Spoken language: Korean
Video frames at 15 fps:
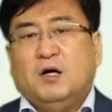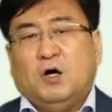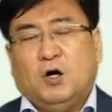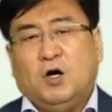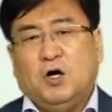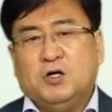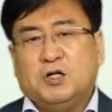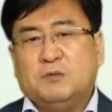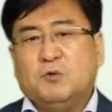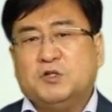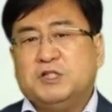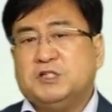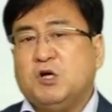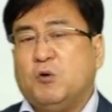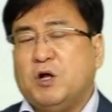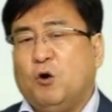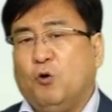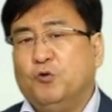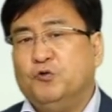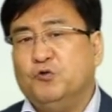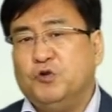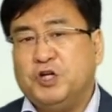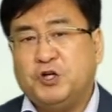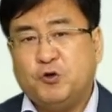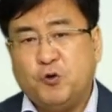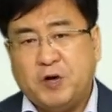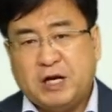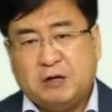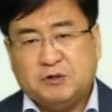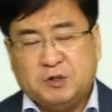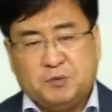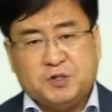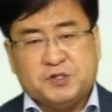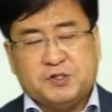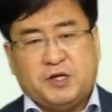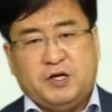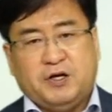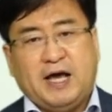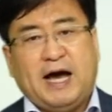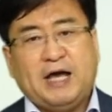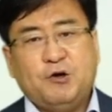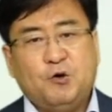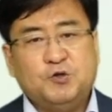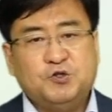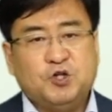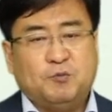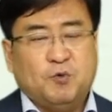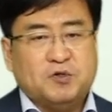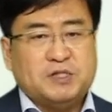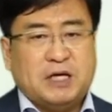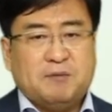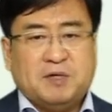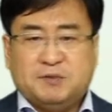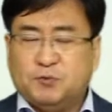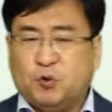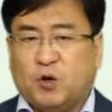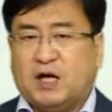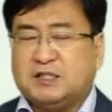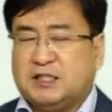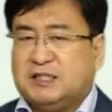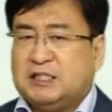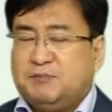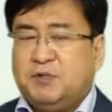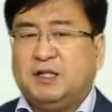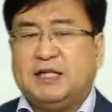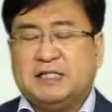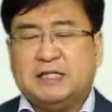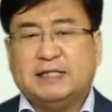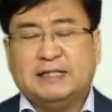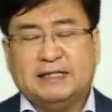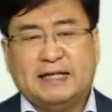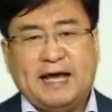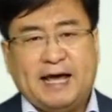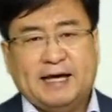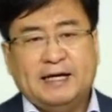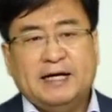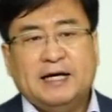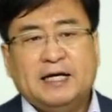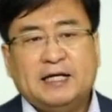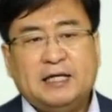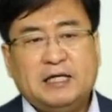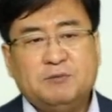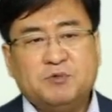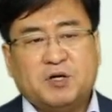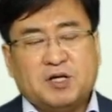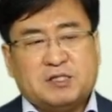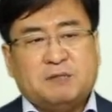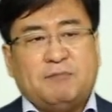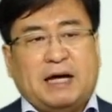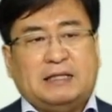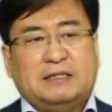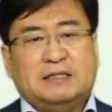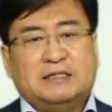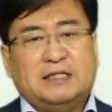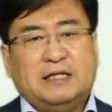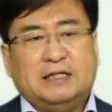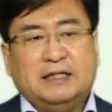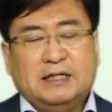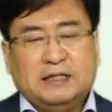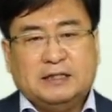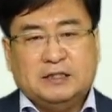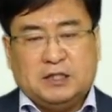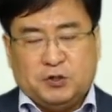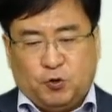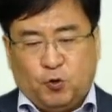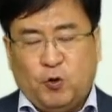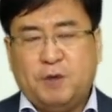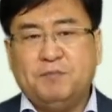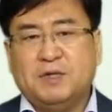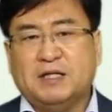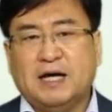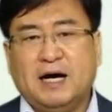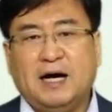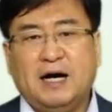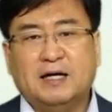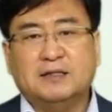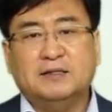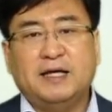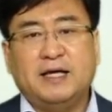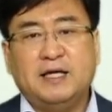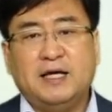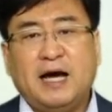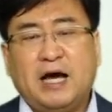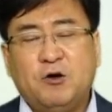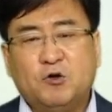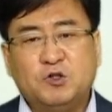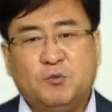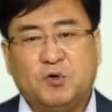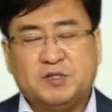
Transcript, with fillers: 어, 여러분 혹시 서울의 온누리교회라고 들어보셨어요? 이게 하영조 목사님을 지금 돌아가셨는지 10년 되셨는데 이분께서 만드신 그런 교회입니다. 근데 이 하영조